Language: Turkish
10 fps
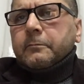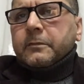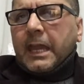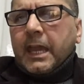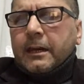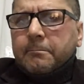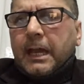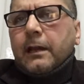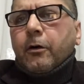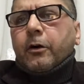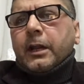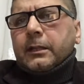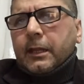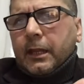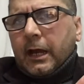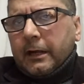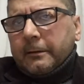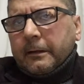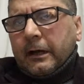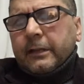değeri belli oranda da
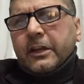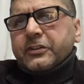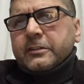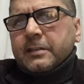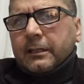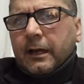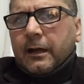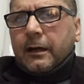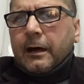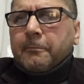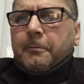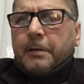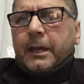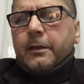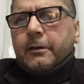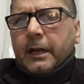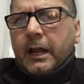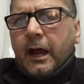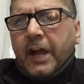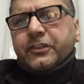anlaşılsa da ama bana göre
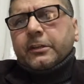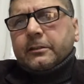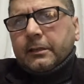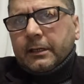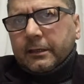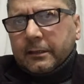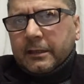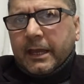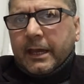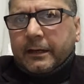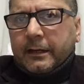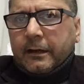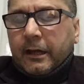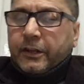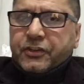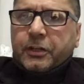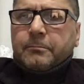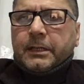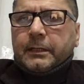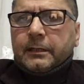hak ettiği değeri
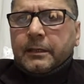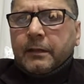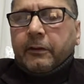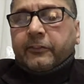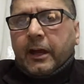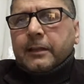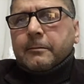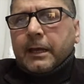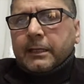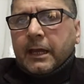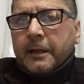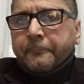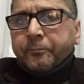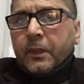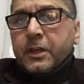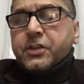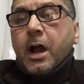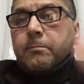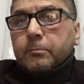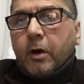anlaşılmadı. Ve Sadi de
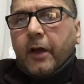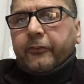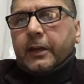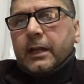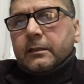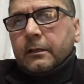hicab-ı muhasiret,